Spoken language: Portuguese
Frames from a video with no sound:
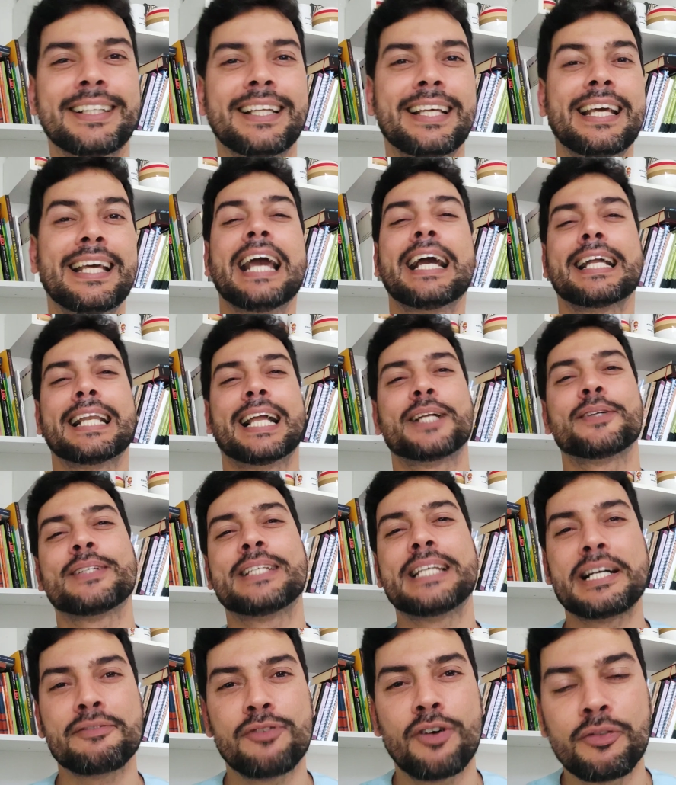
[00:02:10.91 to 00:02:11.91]
Né? É claro
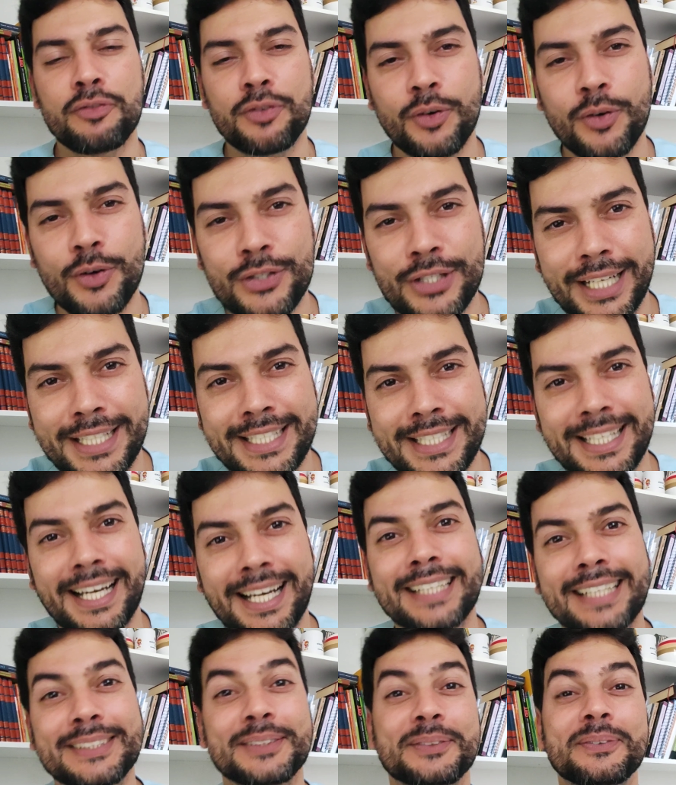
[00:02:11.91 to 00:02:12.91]
que a avó ficou
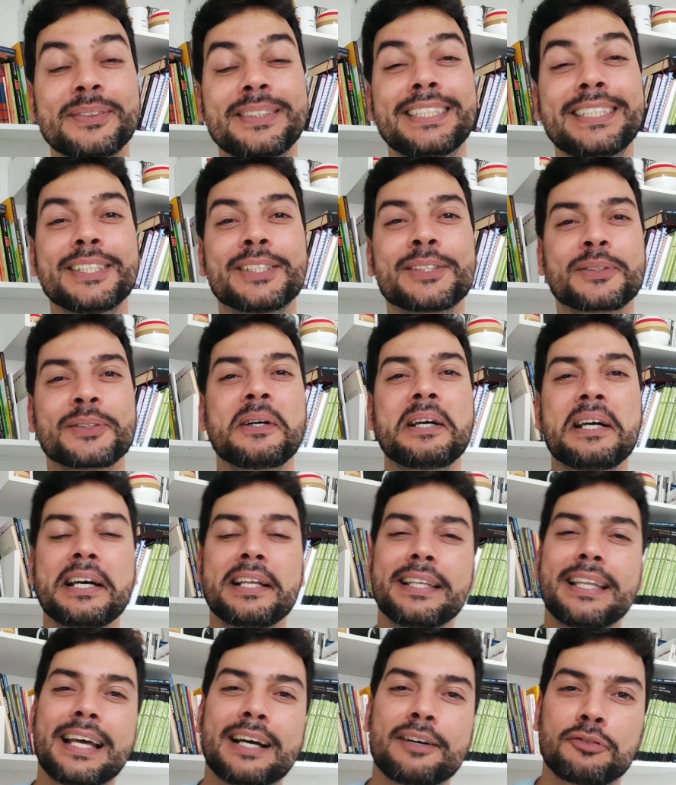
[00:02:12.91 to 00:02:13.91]
chateada com isso,
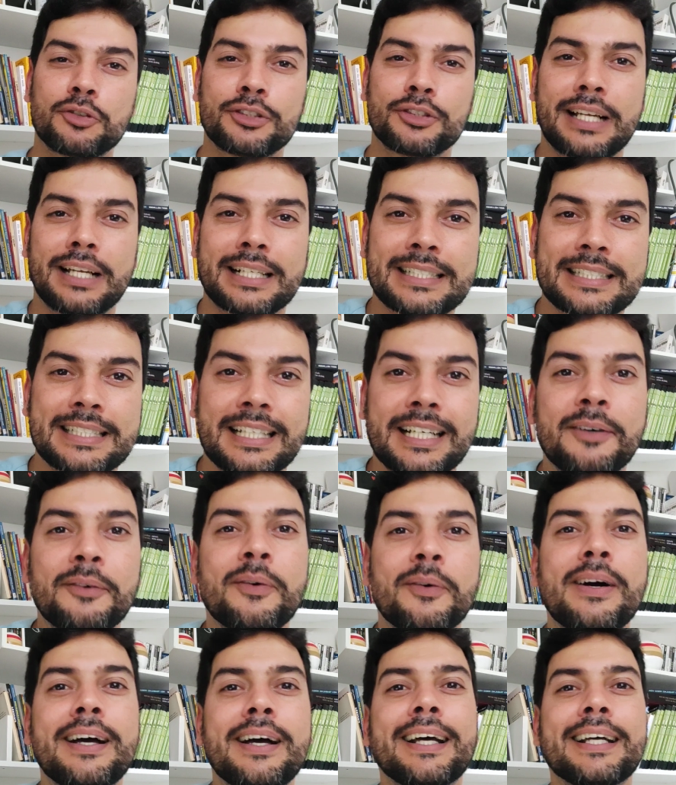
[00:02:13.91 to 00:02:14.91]
né? a
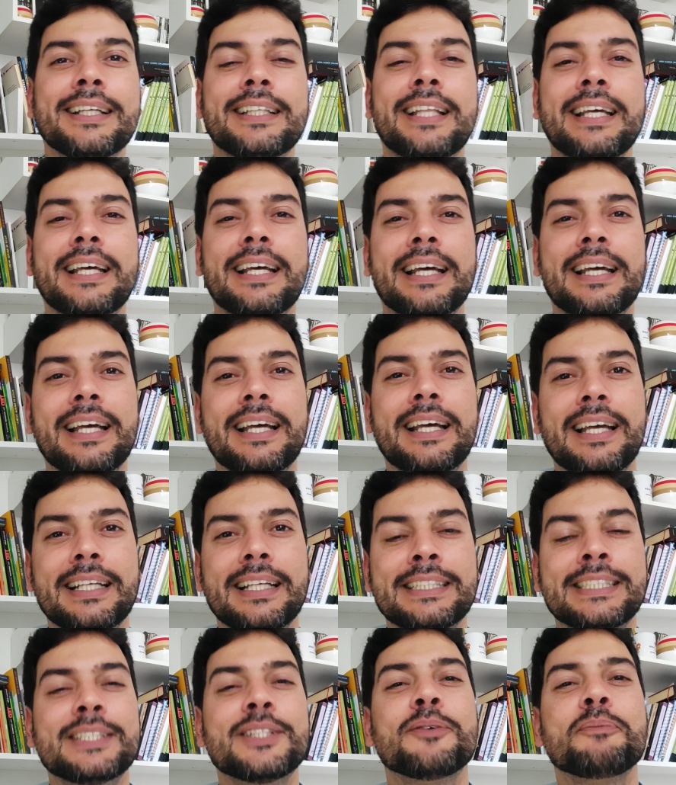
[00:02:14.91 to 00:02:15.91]
frustração
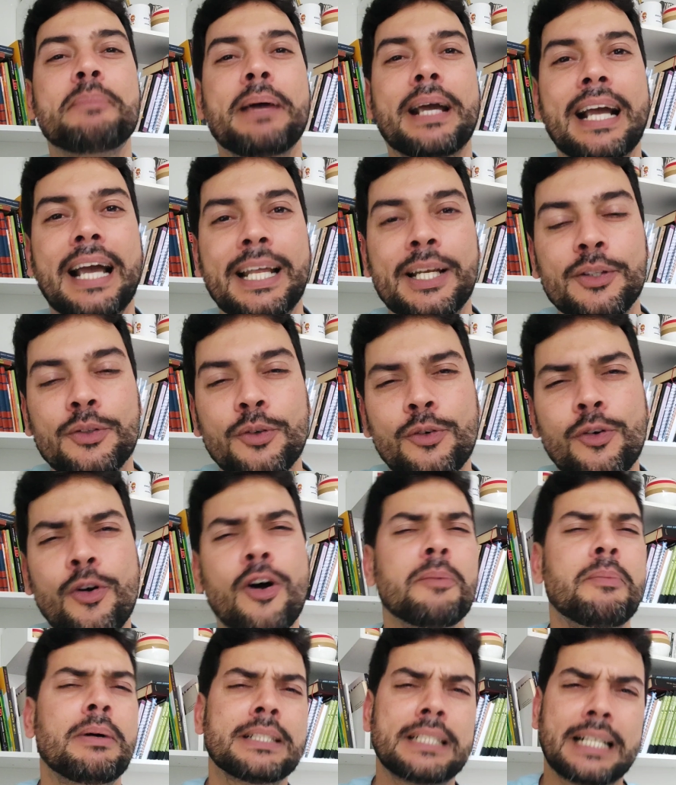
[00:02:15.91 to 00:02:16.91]
de, de não pegar ele no
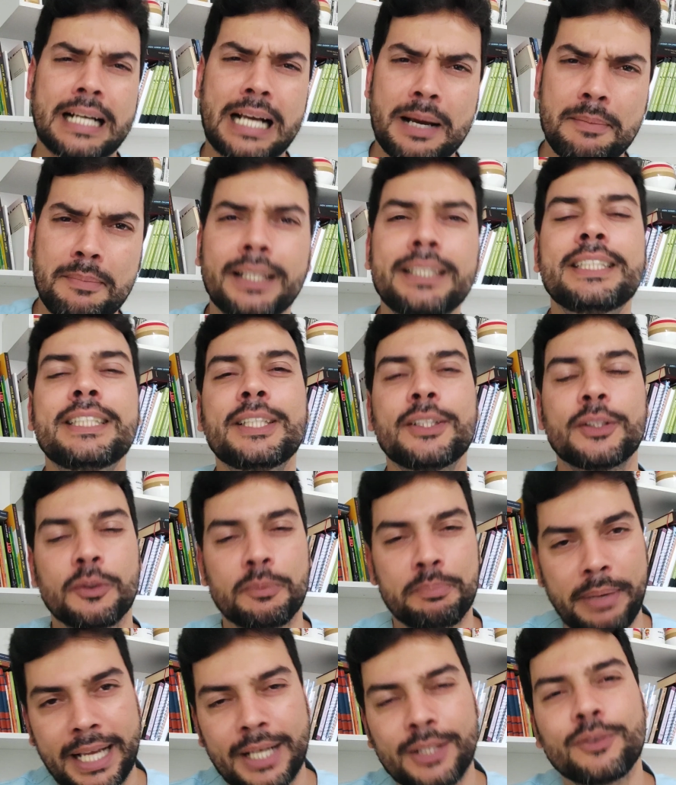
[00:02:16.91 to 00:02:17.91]
colo, mas acaba
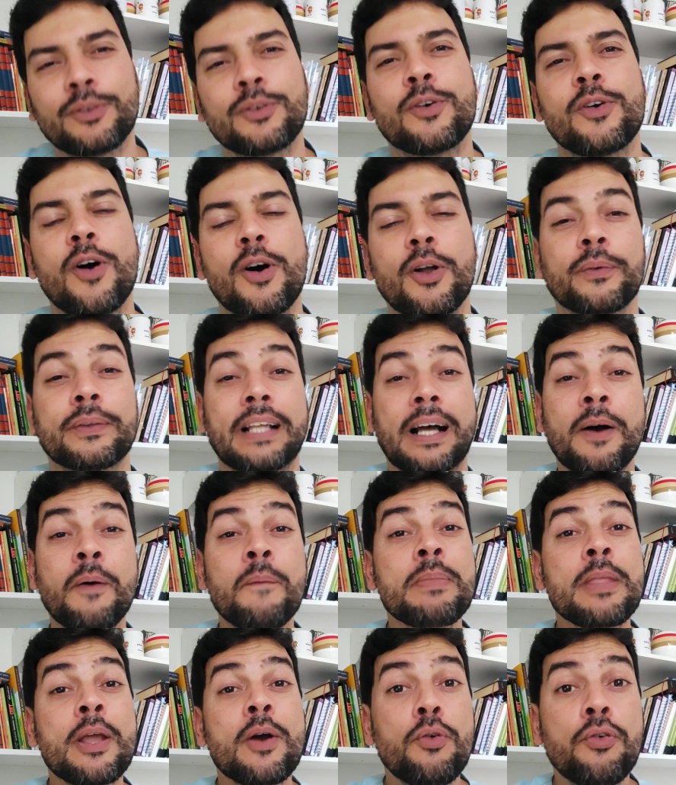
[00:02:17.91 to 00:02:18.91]
indo, pega no colo
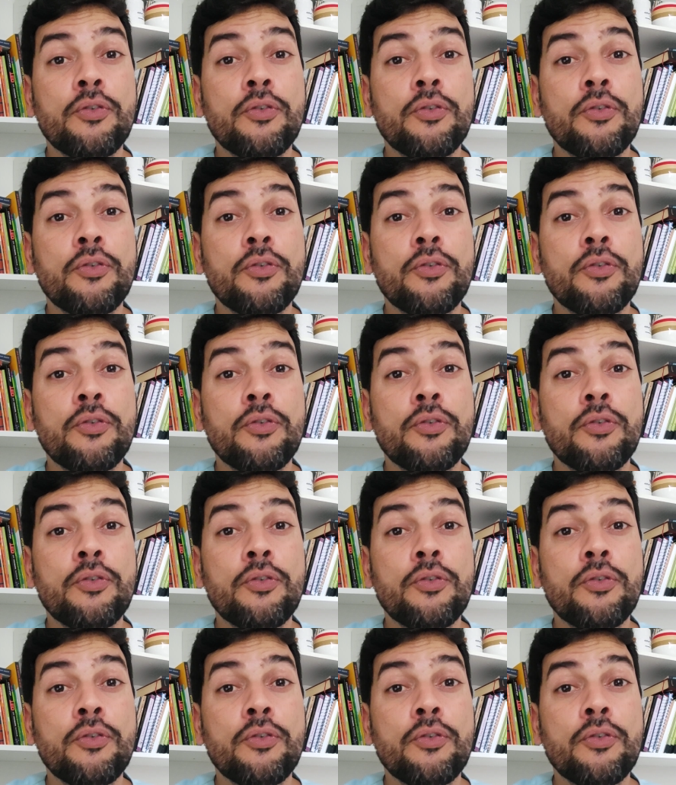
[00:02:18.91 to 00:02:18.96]
tal.